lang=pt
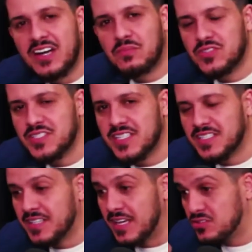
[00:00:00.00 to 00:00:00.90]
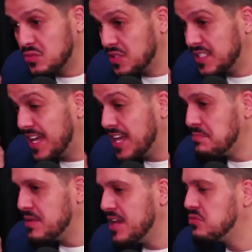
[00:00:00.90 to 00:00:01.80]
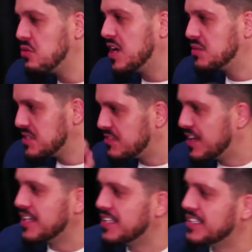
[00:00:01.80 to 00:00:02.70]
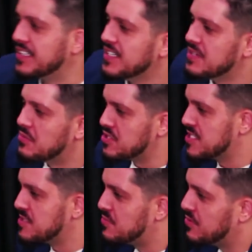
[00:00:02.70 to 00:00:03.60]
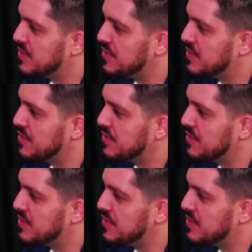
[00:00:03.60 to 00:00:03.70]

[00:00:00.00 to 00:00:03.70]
para o Jean, que é sobre o TRPL4, mas fala aí. Pode responder.